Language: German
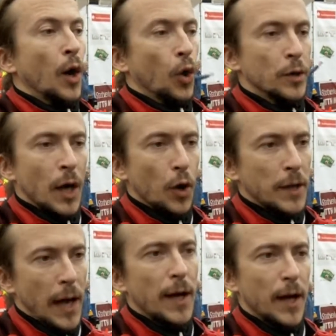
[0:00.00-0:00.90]
Und auch
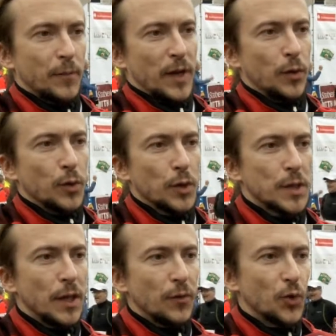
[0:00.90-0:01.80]
in Halle haben wir ja nun durch
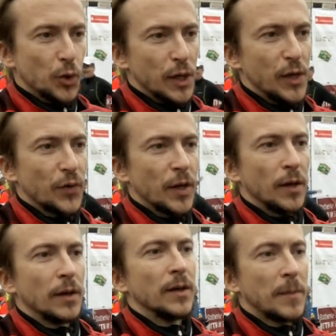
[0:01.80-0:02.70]
die
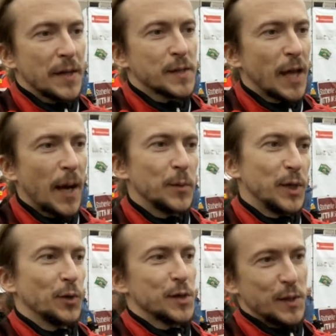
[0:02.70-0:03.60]
Fluthilfemaßnahmen,
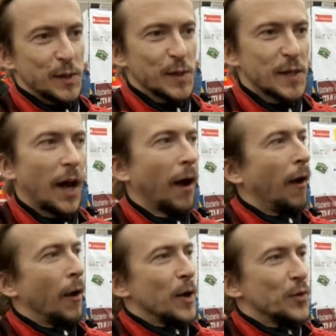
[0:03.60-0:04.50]
die uns dieses Jahr
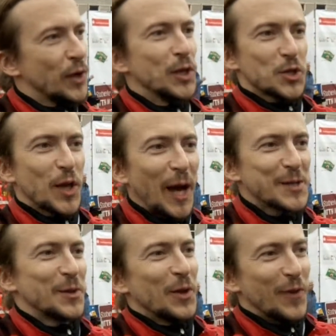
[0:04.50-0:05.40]
viele
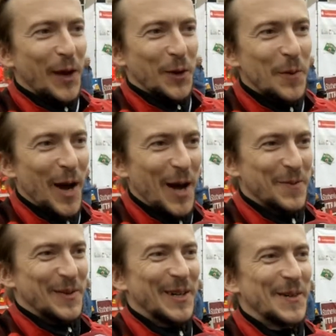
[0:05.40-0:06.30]
Straßen weggenommen
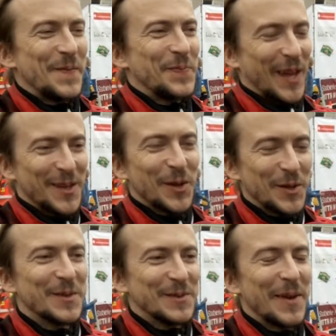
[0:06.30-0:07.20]
haben, ähm, dann doch
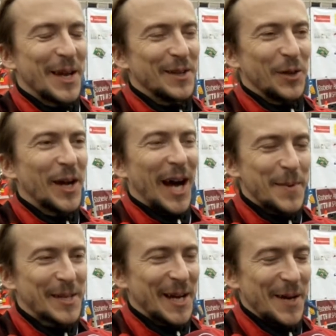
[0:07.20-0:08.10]
eine Menge neue
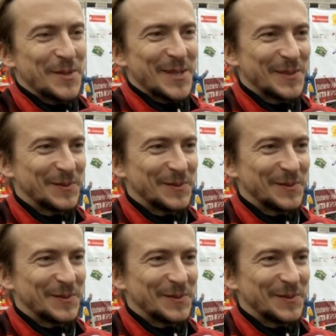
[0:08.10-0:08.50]
Arbeit gehabt.